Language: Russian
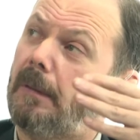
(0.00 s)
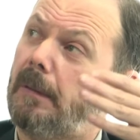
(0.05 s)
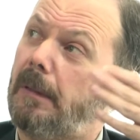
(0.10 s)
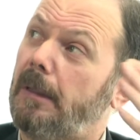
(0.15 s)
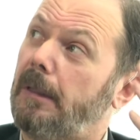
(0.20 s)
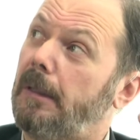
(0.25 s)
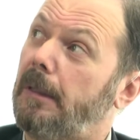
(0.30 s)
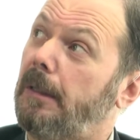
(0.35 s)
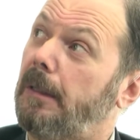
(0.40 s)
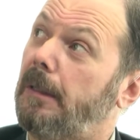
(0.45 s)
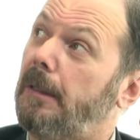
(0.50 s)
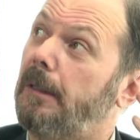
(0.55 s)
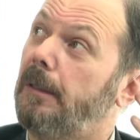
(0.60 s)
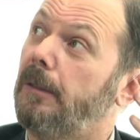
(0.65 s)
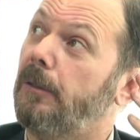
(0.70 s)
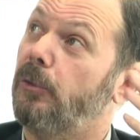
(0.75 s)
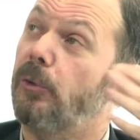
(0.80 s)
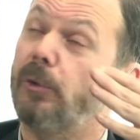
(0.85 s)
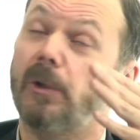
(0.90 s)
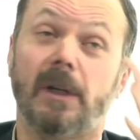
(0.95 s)
таких
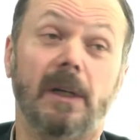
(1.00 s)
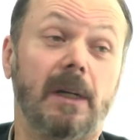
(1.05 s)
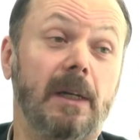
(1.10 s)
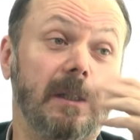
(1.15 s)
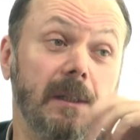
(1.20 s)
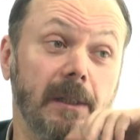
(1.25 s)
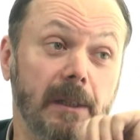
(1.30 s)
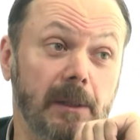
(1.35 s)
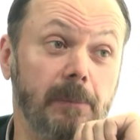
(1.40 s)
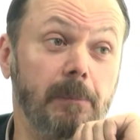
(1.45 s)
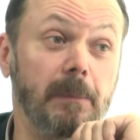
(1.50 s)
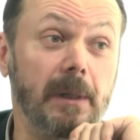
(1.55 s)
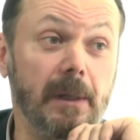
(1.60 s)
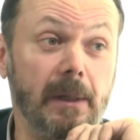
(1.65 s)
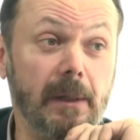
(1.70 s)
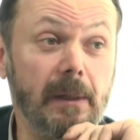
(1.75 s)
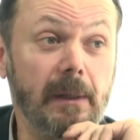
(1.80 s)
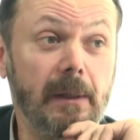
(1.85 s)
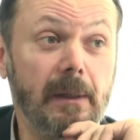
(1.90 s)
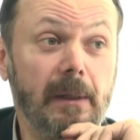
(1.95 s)
суррогатных
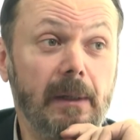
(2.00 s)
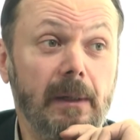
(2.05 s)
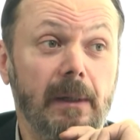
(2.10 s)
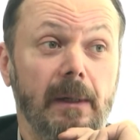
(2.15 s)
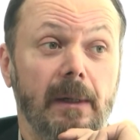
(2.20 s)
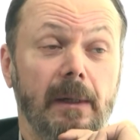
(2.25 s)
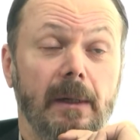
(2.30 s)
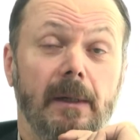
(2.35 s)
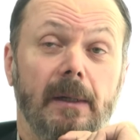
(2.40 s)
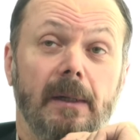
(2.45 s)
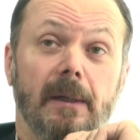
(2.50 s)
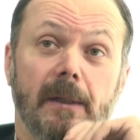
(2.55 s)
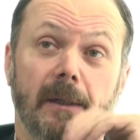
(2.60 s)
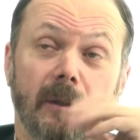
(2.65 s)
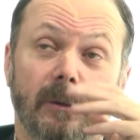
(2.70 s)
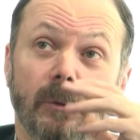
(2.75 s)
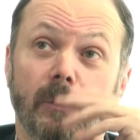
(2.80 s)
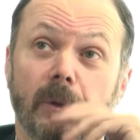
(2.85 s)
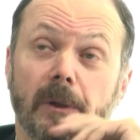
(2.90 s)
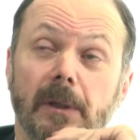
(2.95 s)
мер,
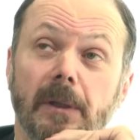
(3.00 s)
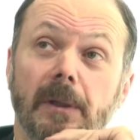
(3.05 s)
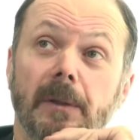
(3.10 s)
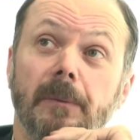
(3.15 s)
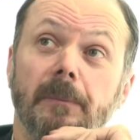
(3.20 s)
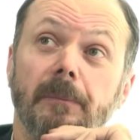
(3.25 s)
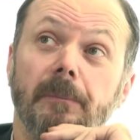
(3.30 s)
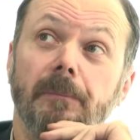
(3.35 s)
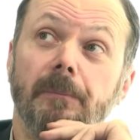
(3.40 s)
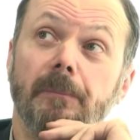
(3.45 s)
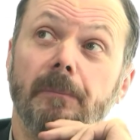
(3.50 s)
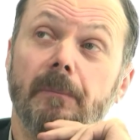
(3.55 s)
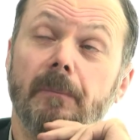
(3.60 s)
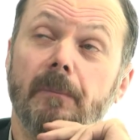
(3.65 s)
которые эм,